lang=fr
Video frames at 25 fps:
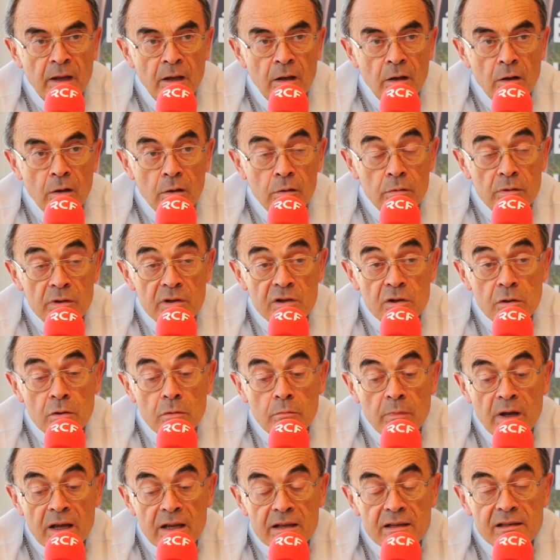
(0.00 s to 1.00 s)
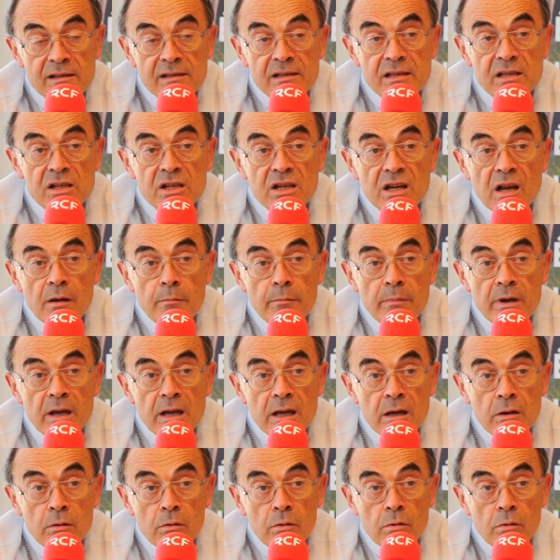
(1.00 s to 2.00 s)
en lui disant bah, si
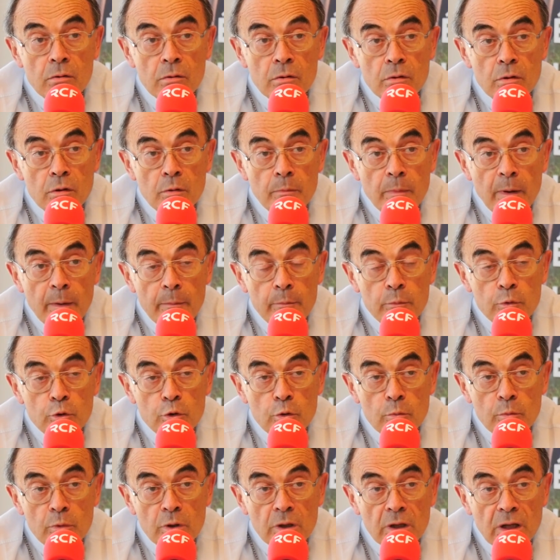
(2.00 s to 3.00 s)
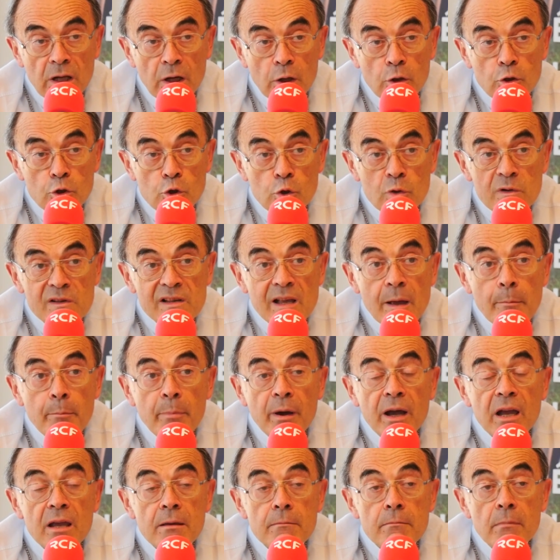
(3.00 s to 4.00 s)
jamais euh, le pape me demande quelque chose, ça
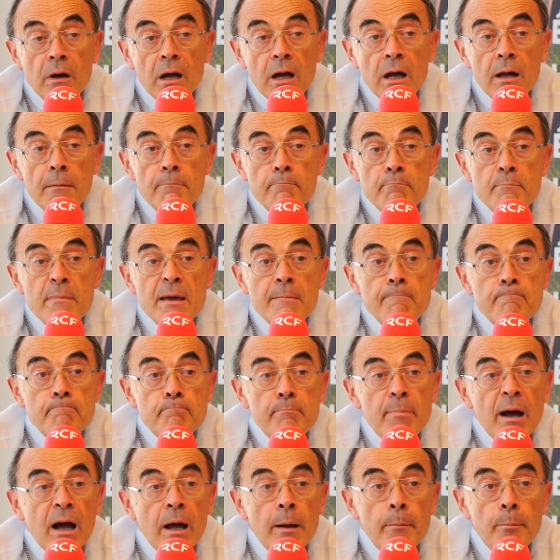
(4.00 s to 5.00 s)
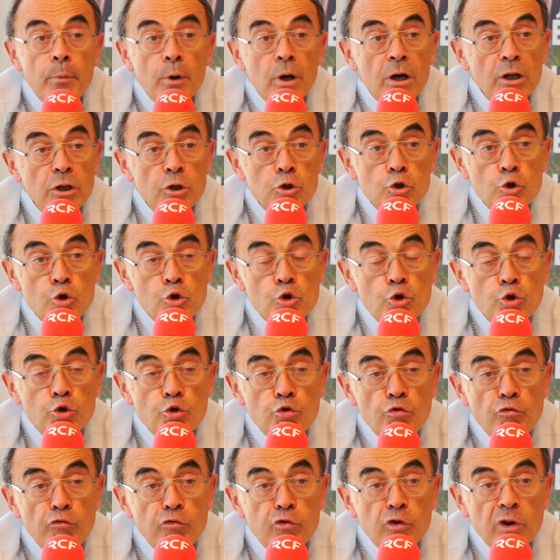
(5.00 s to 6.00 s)
primera même par rapport à des choses que
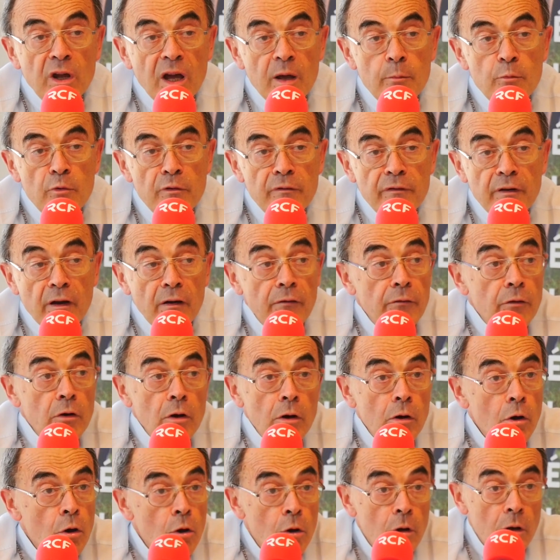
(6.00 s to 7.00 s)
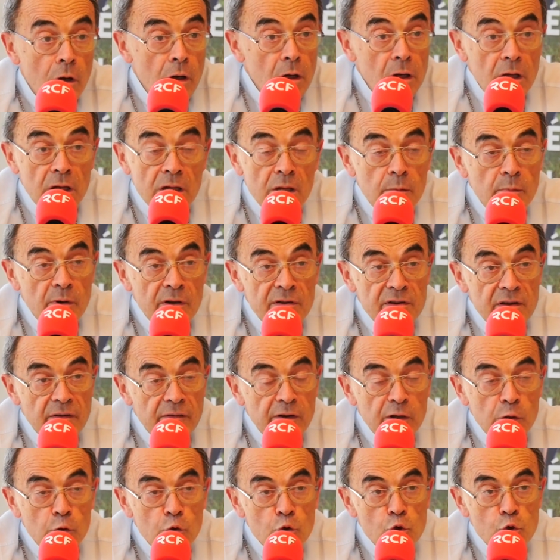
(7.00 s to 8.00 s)
tu voudrais me faire faire. Il a dit bah, ça
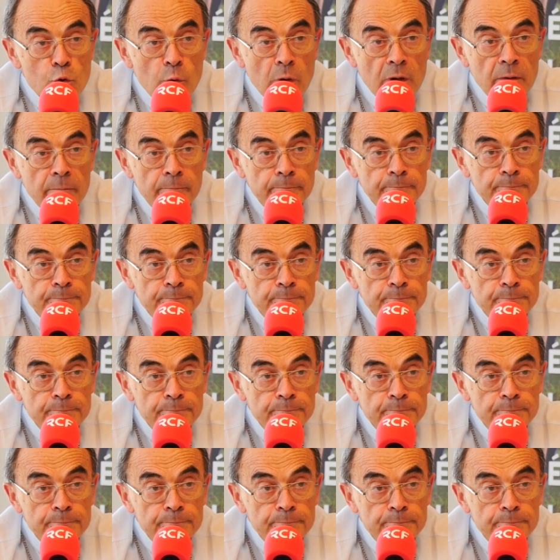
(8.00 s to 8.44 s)
va de soi.